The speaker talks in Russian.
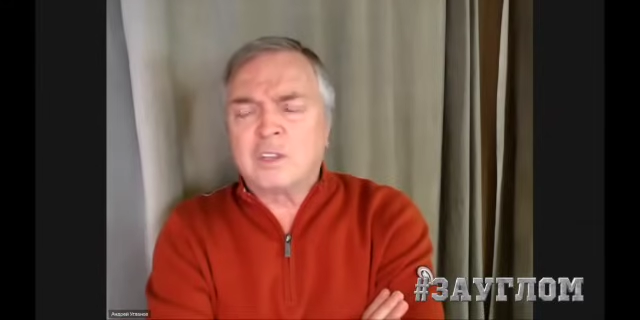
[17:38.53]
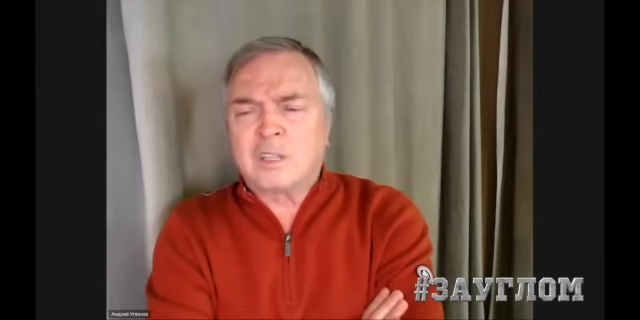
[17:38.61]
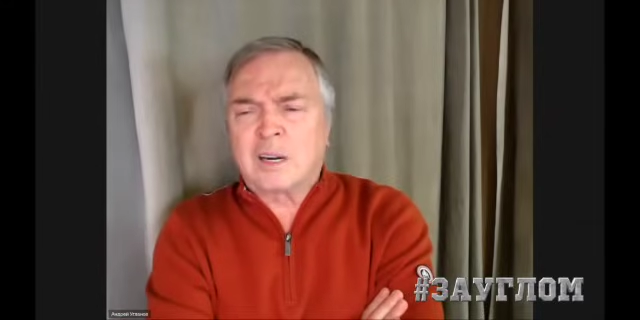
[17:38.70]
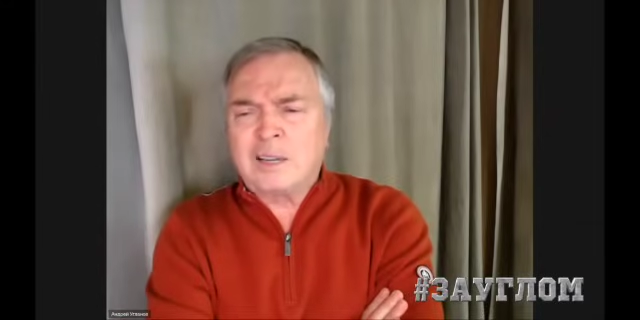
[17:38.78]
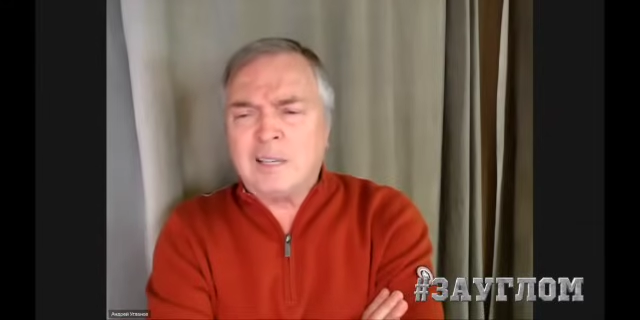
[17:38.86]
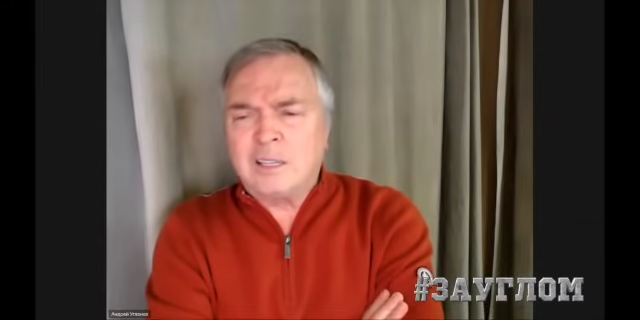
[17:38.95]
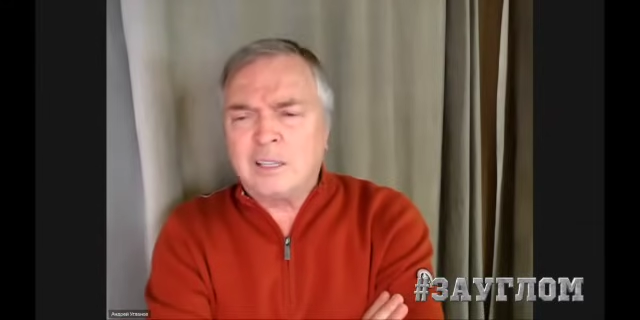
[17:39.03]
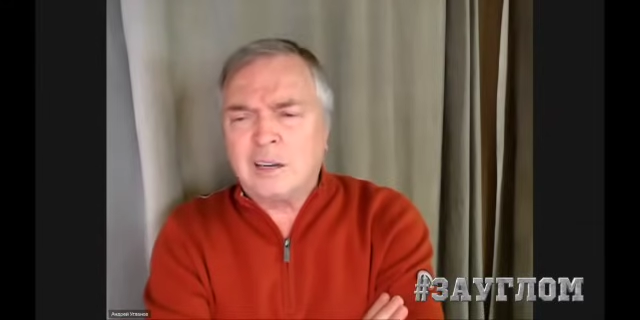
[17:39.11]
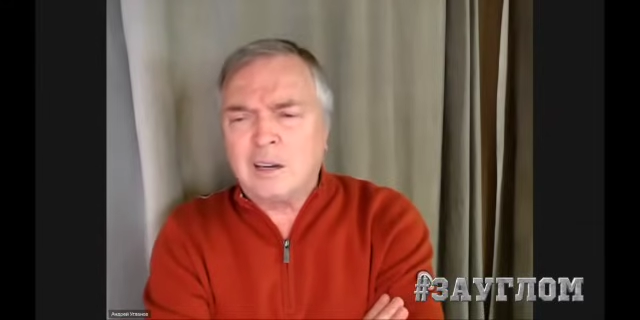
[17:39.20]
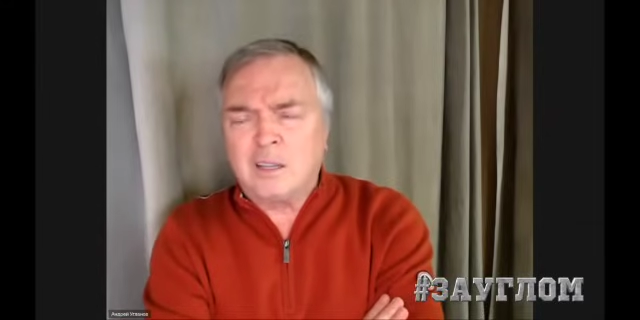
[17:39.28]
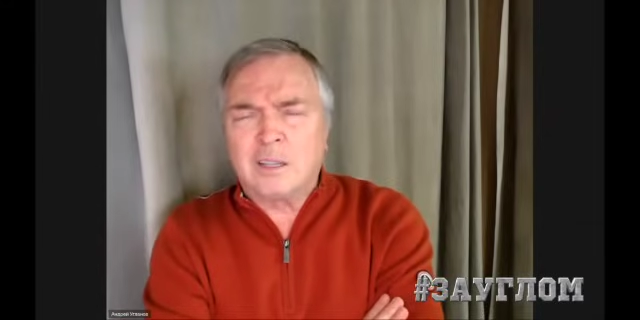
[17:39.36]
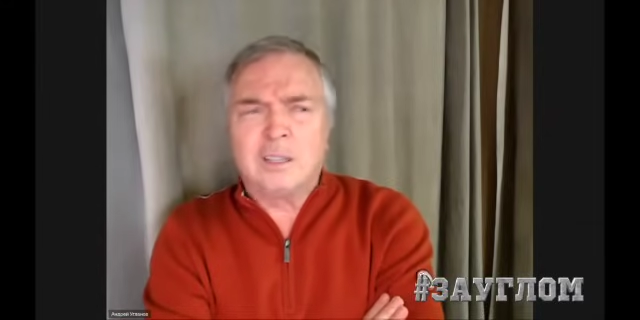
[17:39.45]

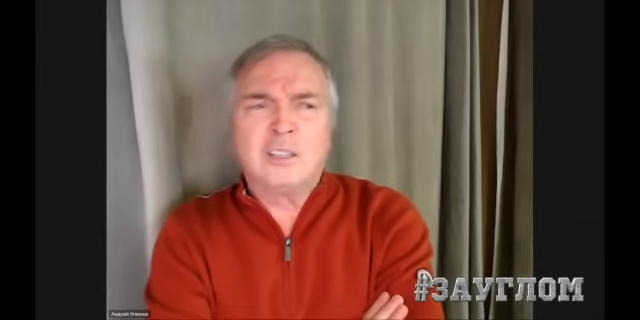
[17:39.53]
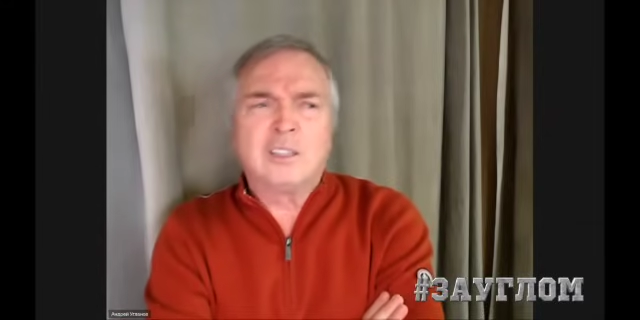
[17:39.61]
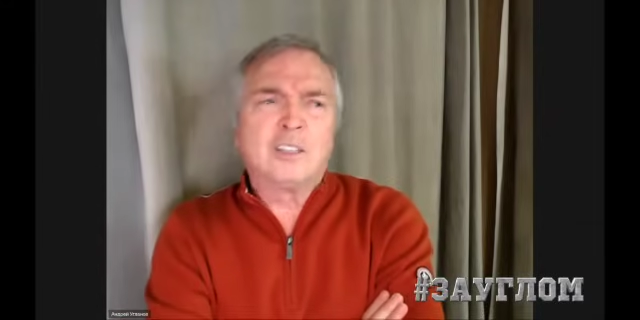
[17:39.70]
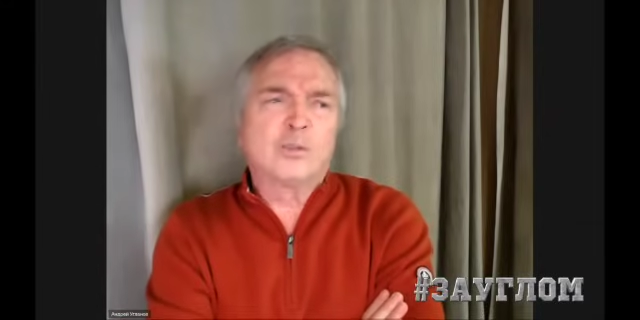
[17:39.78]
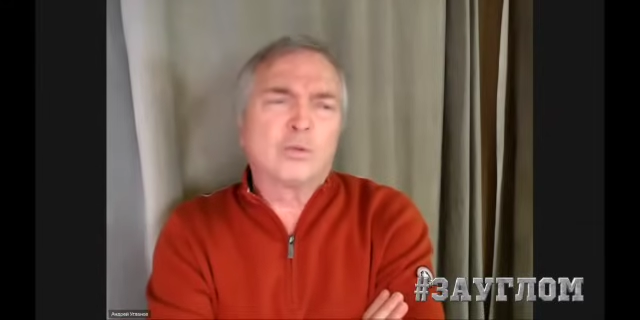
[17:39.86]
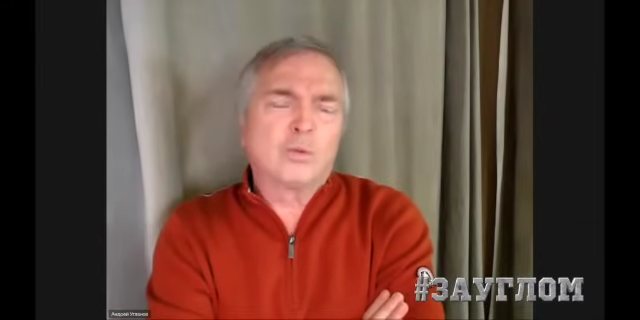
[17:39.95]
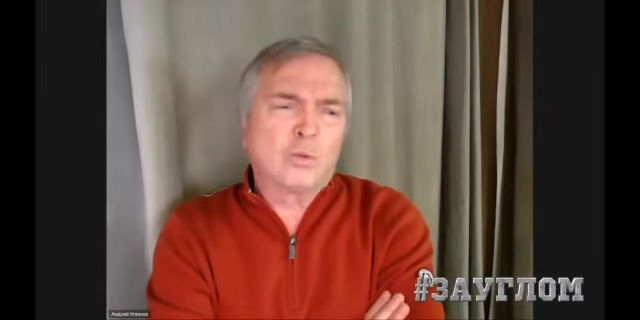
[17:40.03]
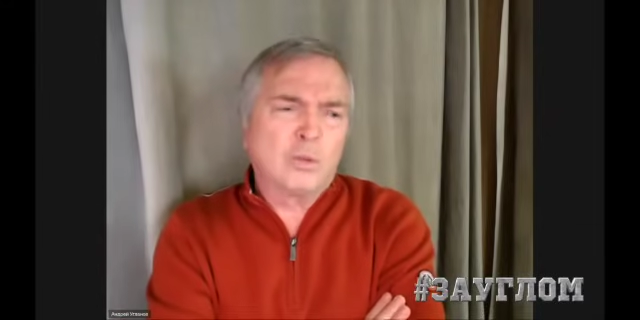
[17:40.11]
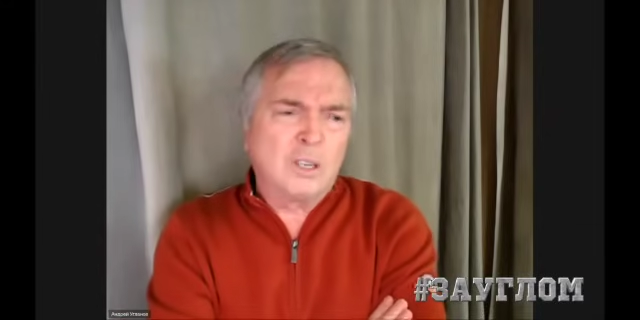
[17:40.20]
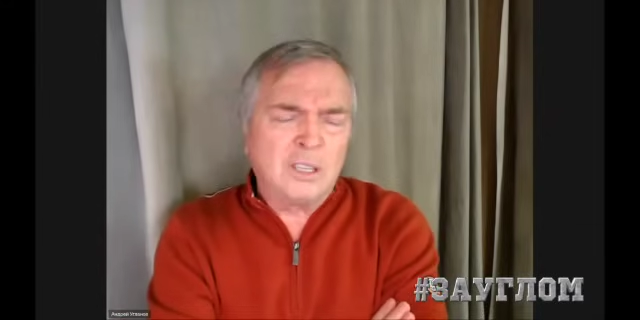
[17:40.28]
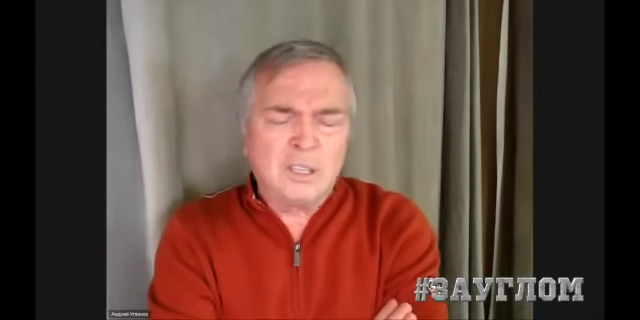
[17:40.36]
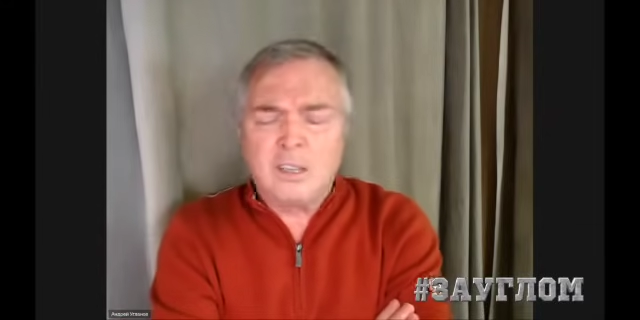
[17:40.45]
строителей и те, кто
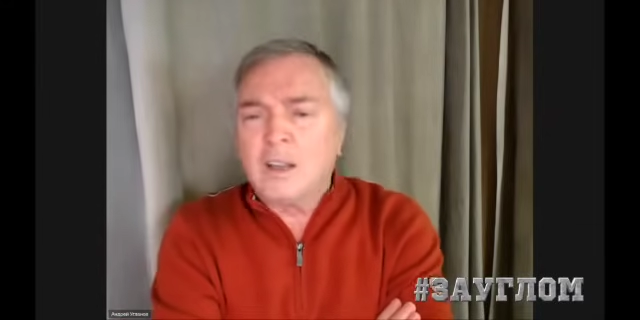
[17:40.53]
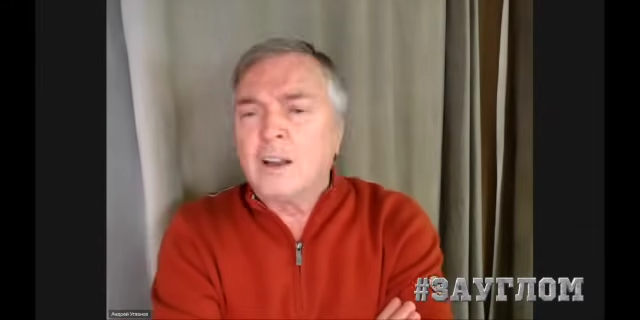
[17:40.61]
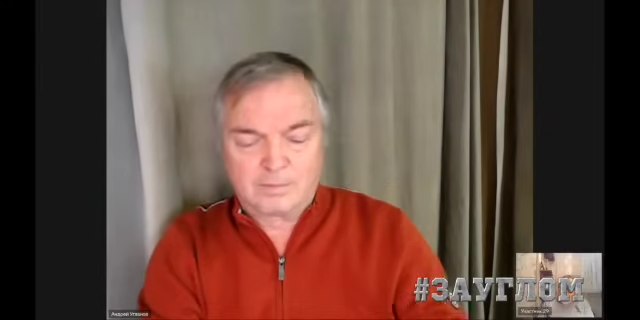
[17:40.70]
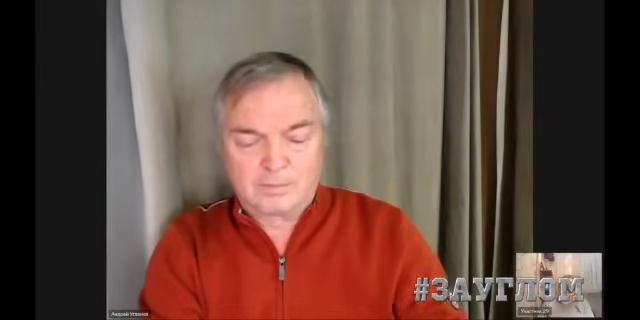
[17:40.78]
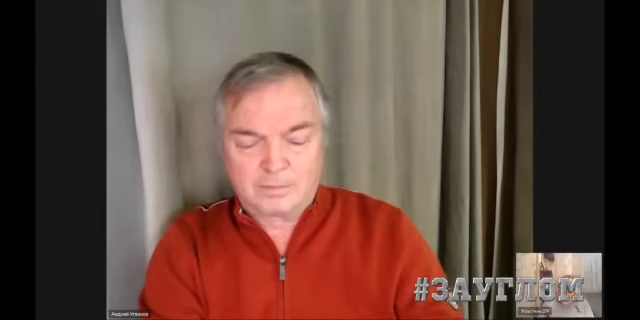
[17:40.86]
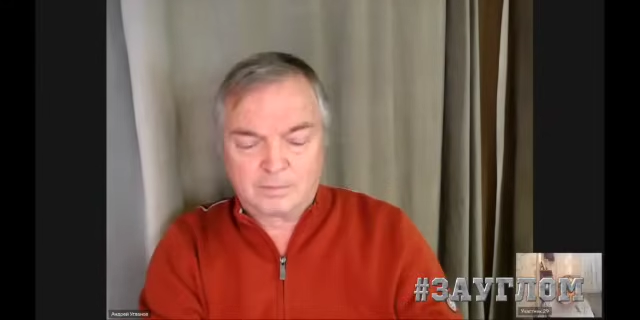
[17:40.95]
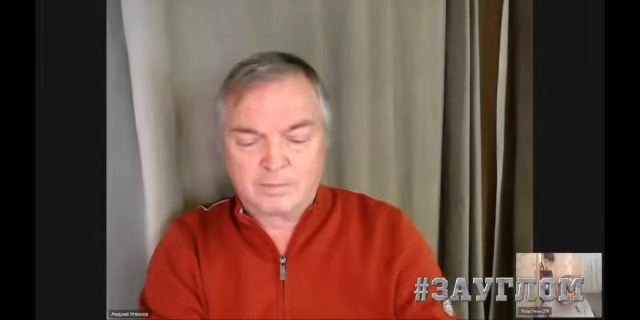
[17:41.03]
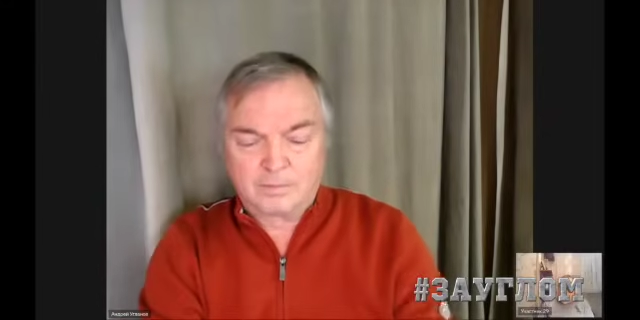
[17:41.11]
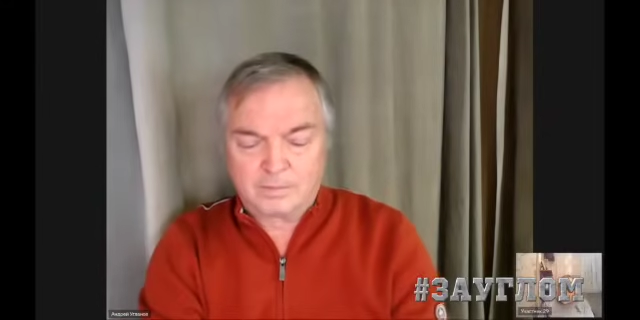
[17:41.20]
туда едет. С точки